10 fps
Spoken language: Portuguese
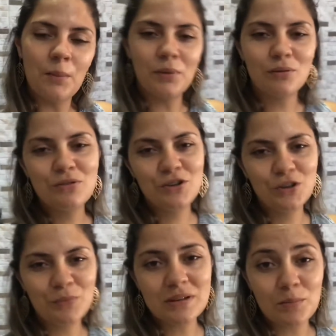
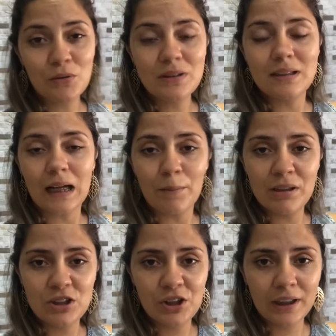Prontinho, meus amores,
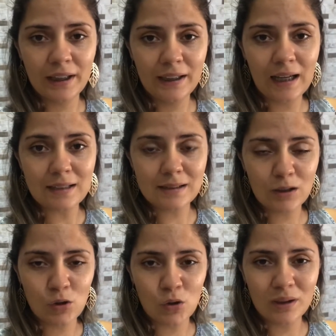acabei de chegar em casa
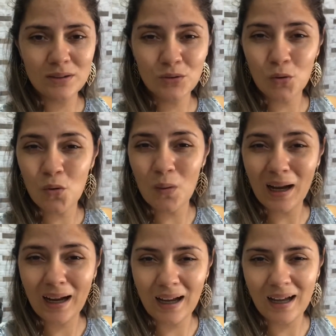agora, estou com a
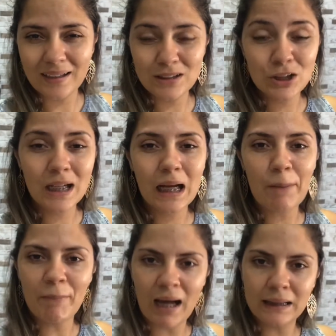cara de
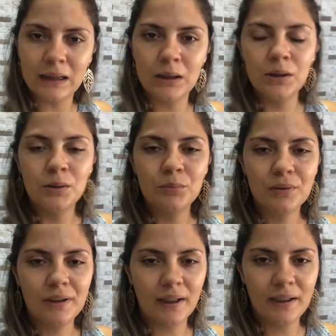acabada,
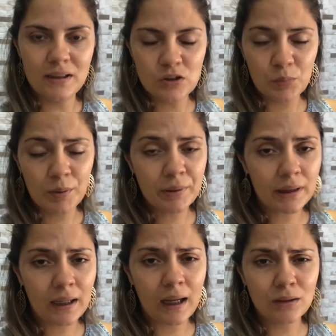porque aquele
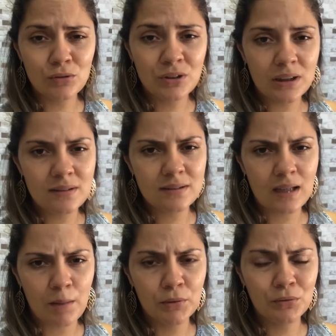supermercado, dia de
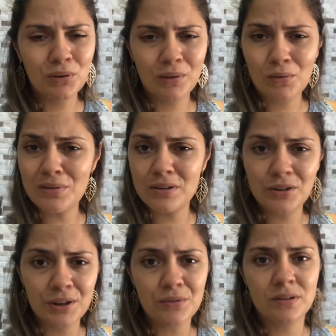sábado, não é coisa
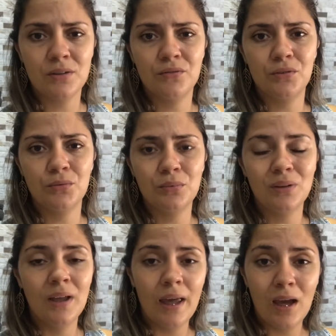de Deus não, viu?
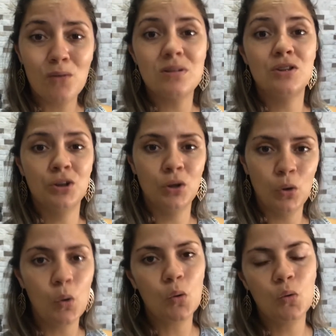é coisa de
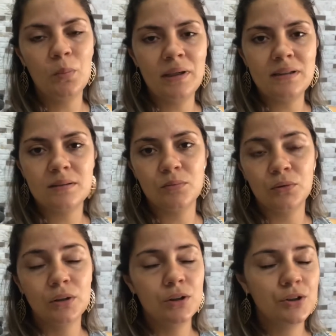louco mesmo.
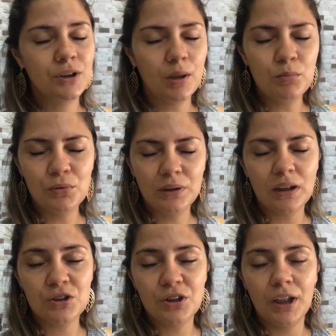Tinha
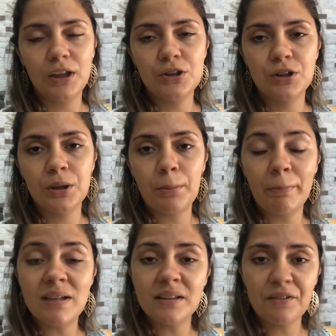muita gente,
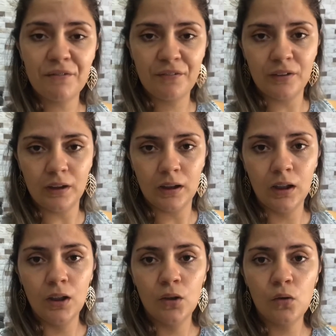mas enfim,
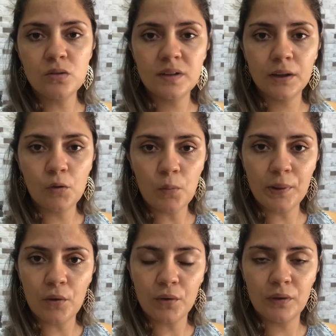consegui
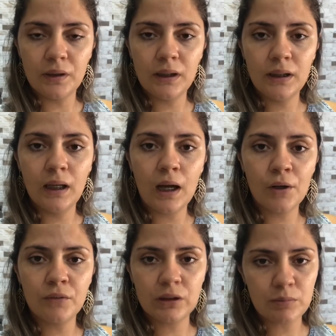comprar o que eu queria.
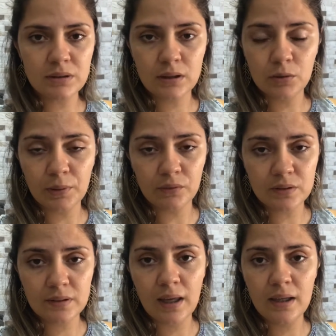Agora eu vou estar tá mostrando pra
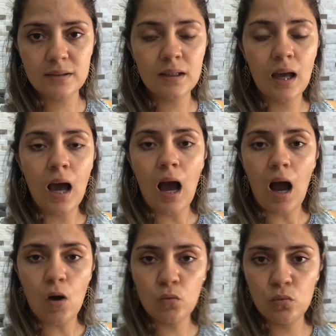vocês
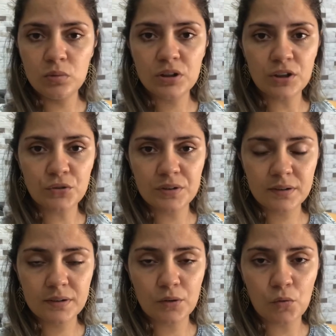algumas das
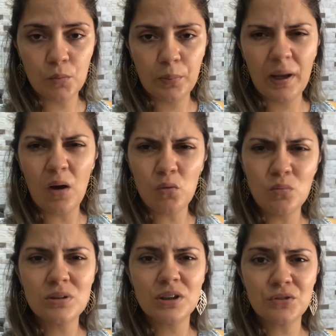coisas que eu comprei,
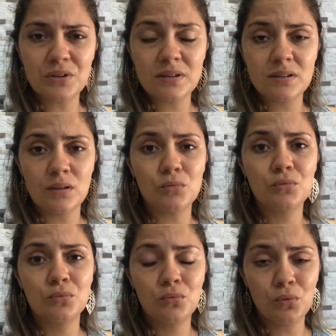algumas das coisas não,
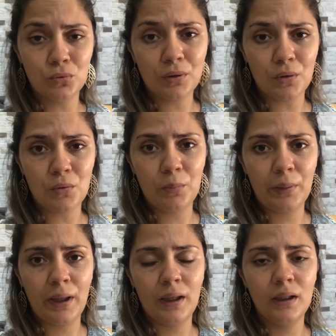tudo que eu
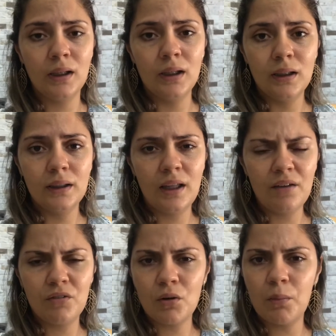comprei,
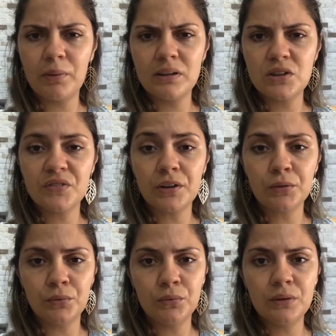né, foram apenas
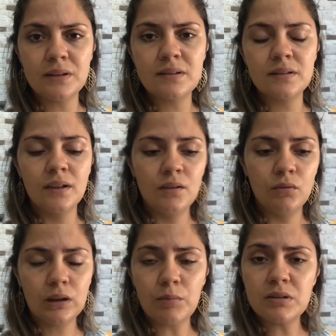verduras.
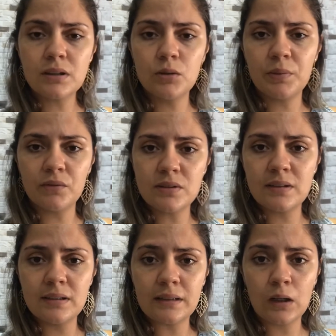Vou estar tá mostrando pra
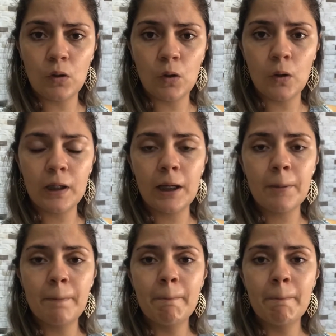vocês agora